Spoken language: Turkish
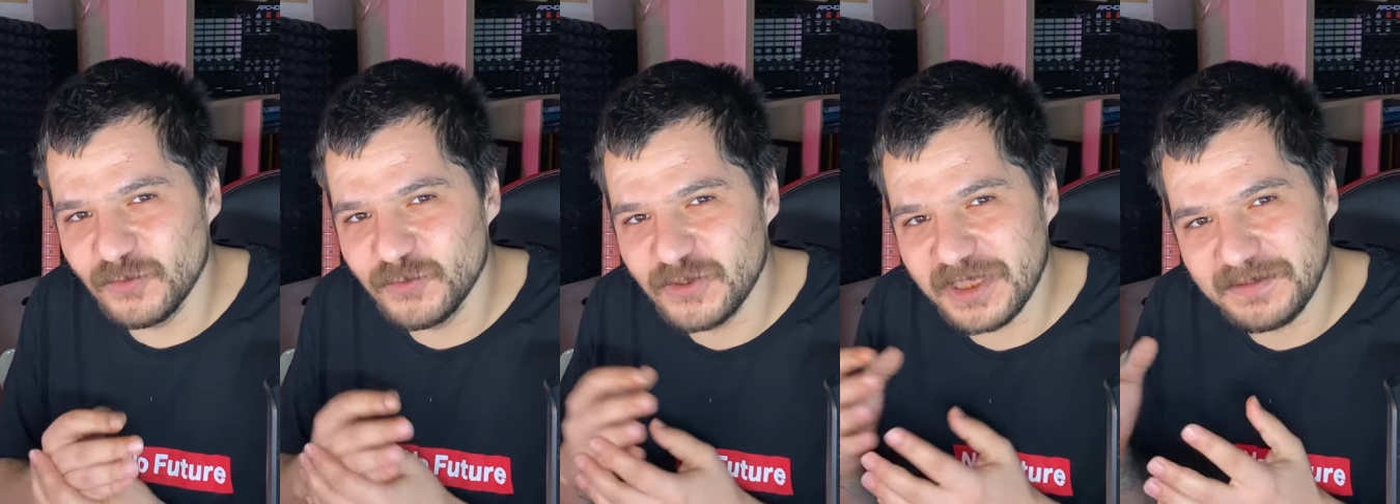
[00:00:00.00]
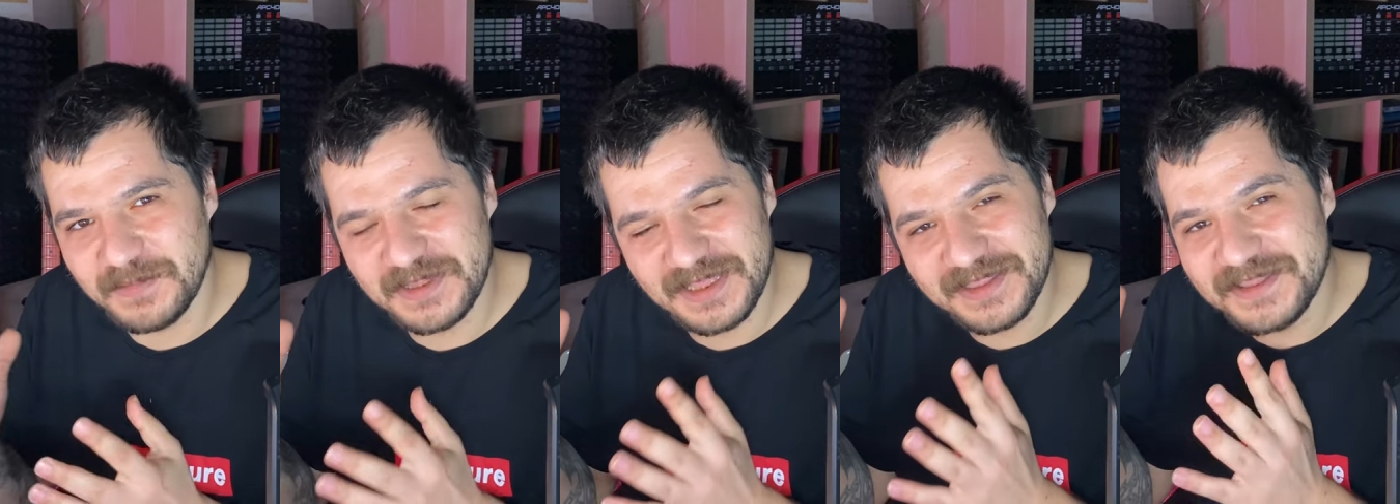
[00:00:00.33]

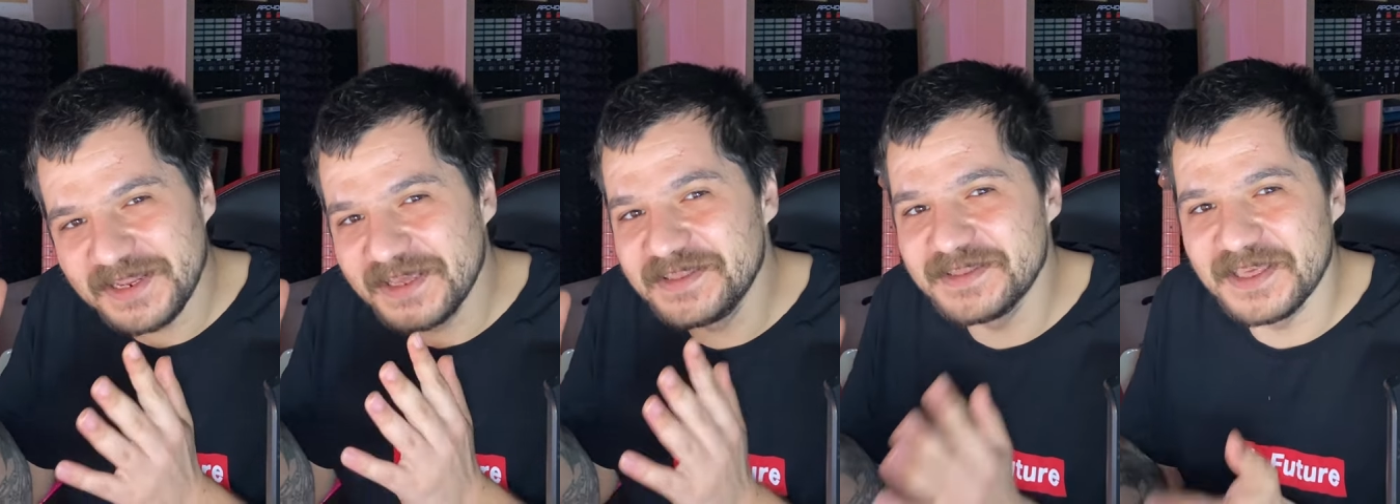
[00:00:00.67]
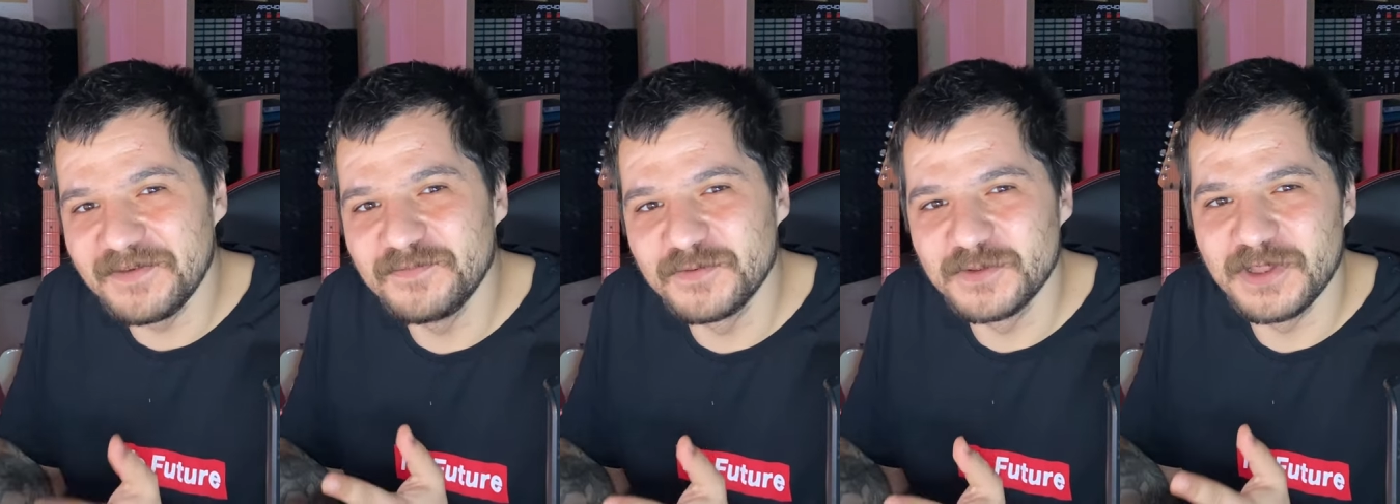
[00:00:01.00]
uzatmadan direkt
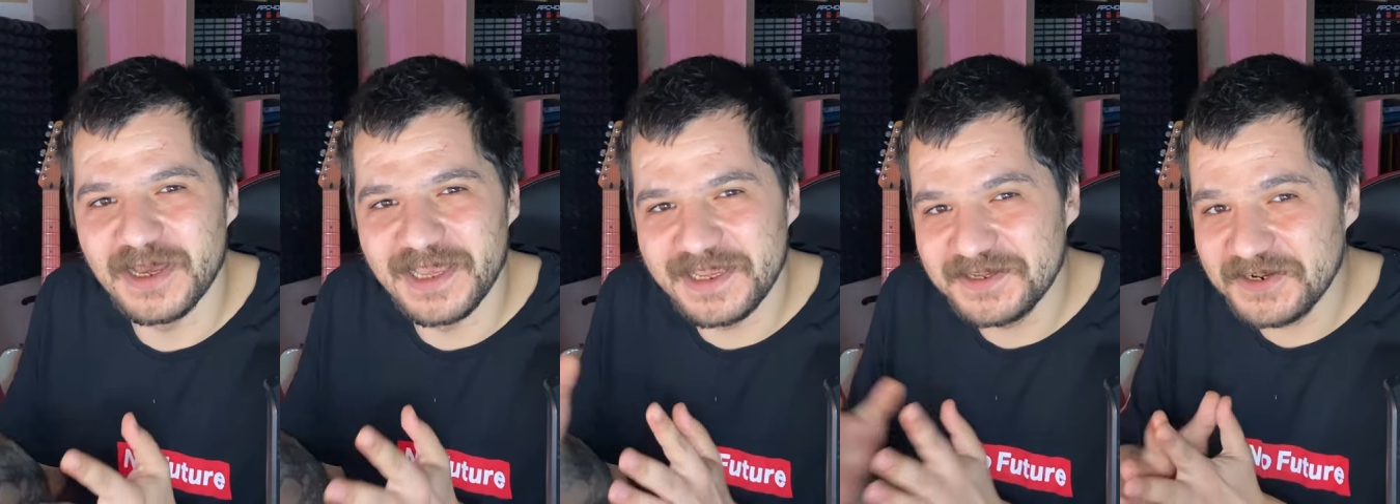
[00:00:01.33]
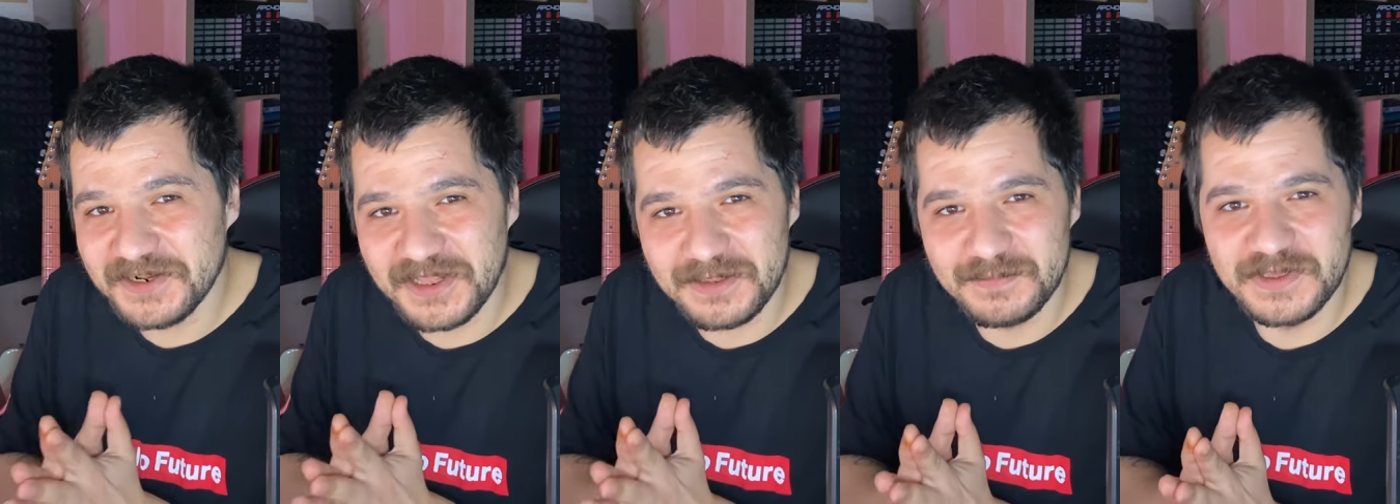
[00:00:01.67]
Seyfullah'a
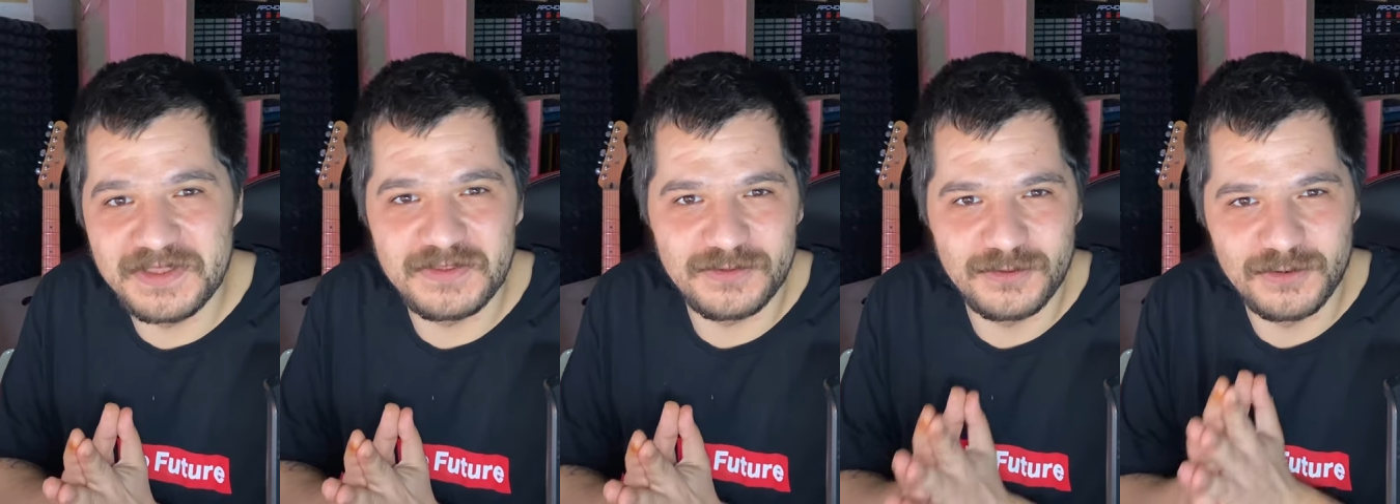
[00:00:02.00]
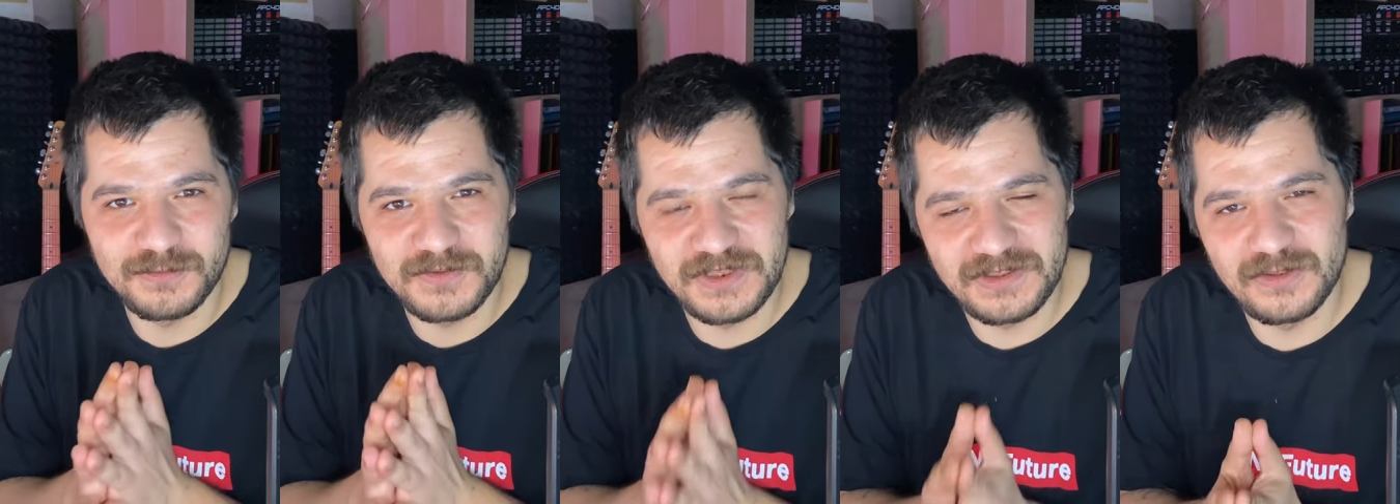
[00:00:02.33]
ekran almak
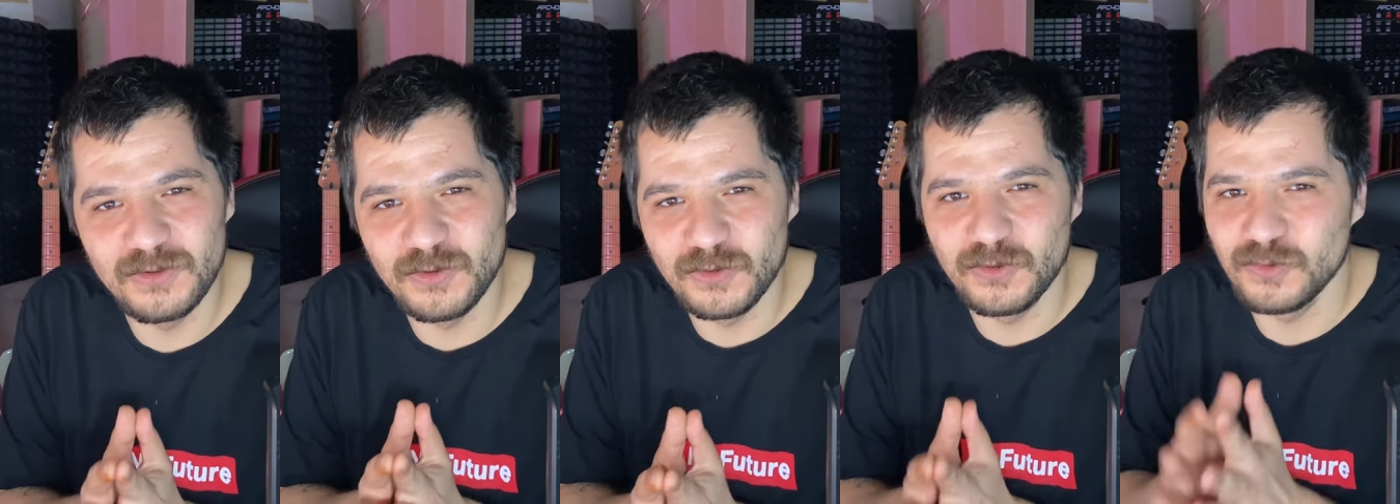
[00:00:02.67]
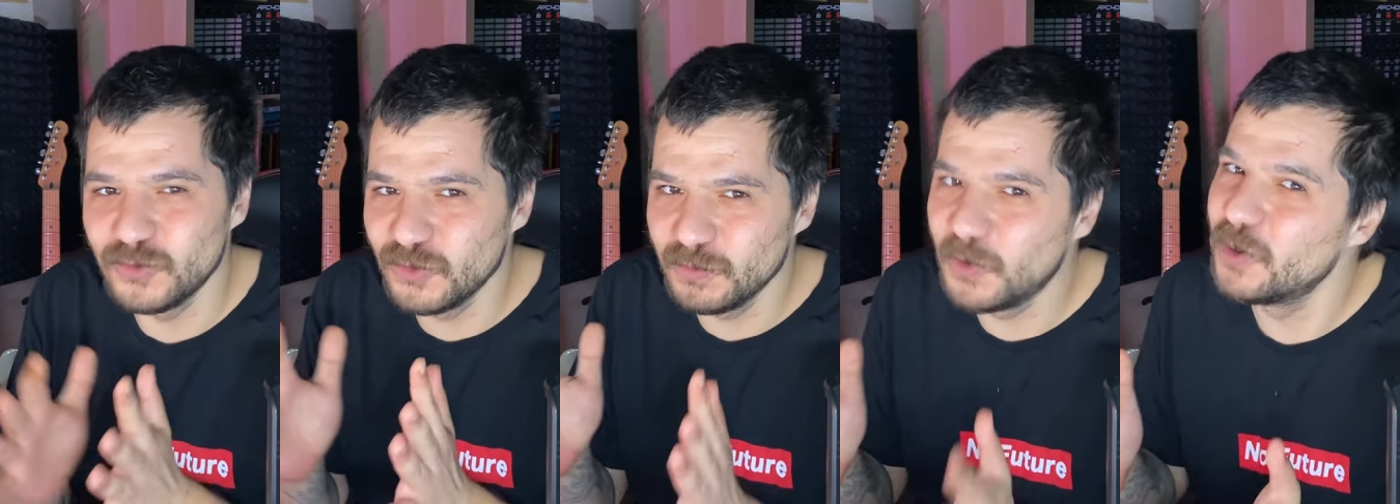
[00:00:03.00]
istiyorum şimdi
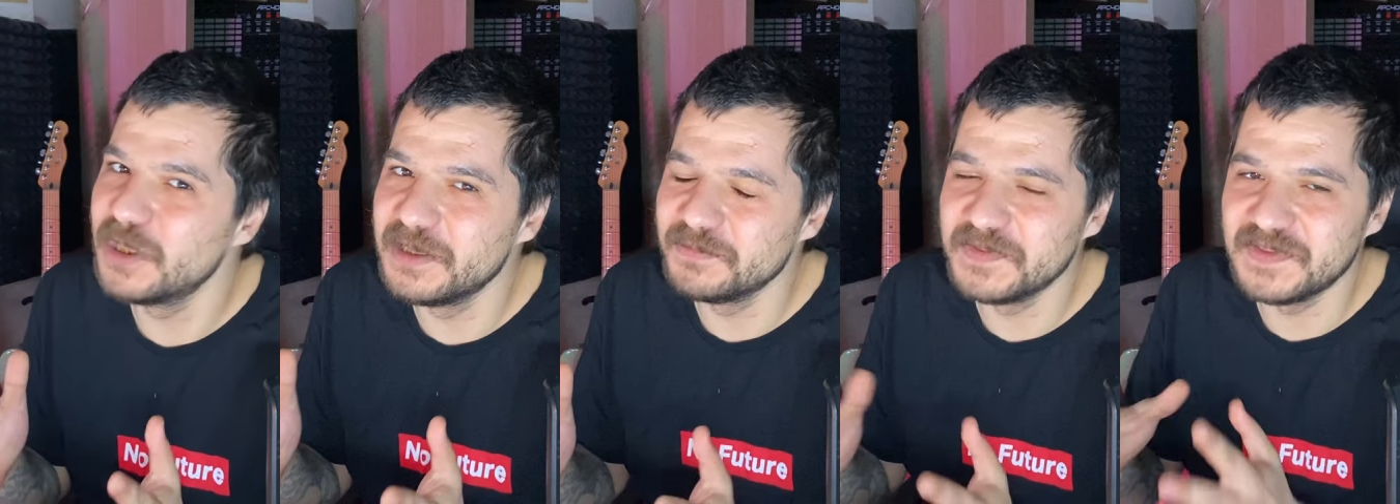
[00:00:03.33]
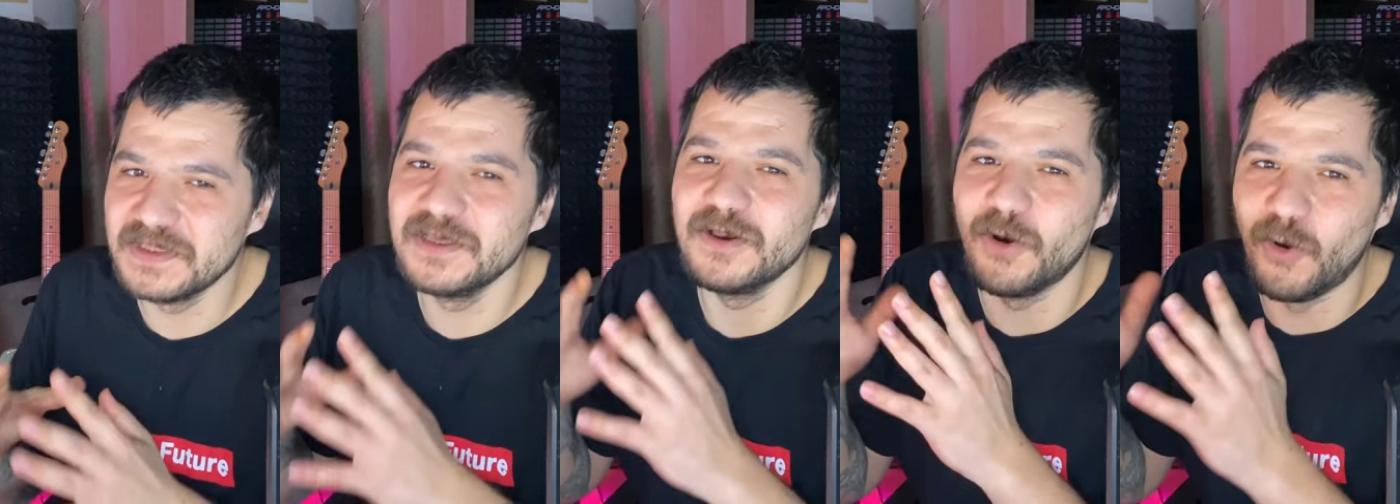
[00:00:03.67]
çünkü tüm
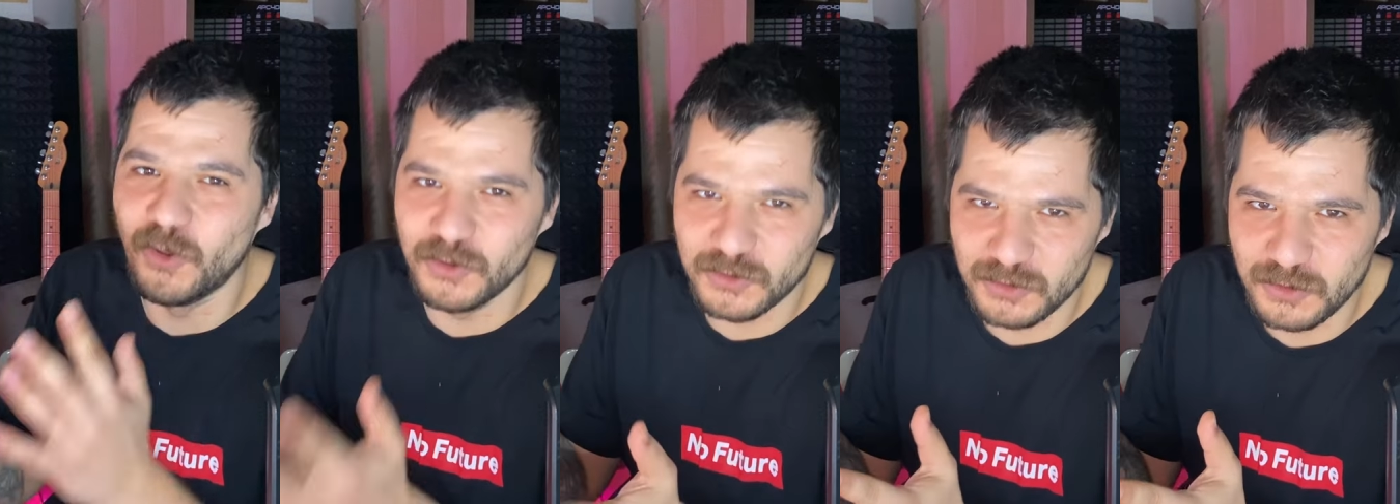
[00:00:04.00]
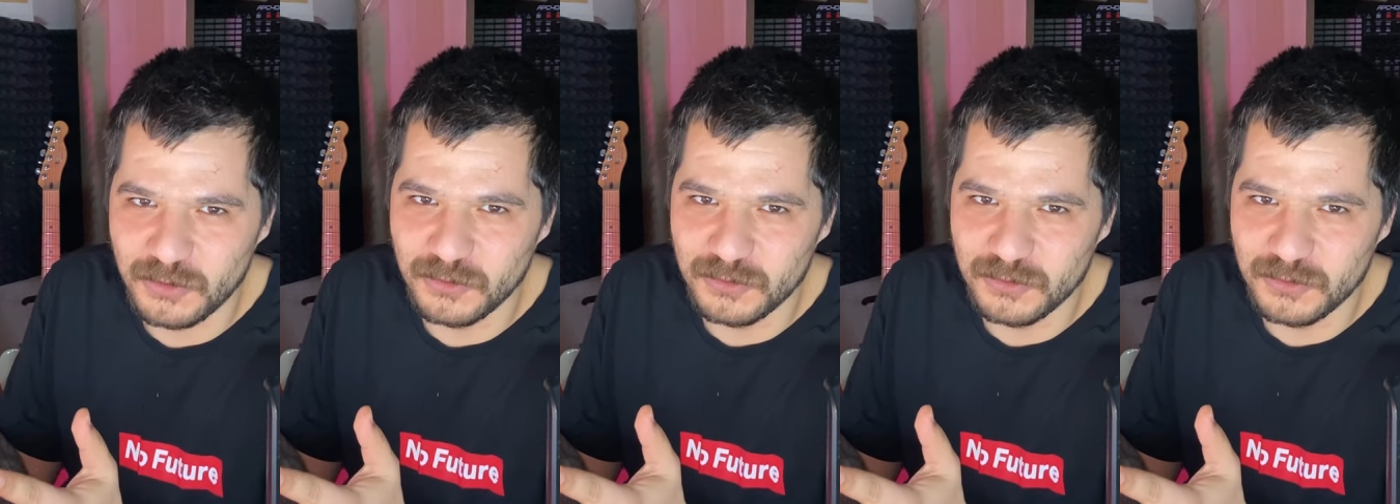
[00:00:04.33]
olayımızı onunla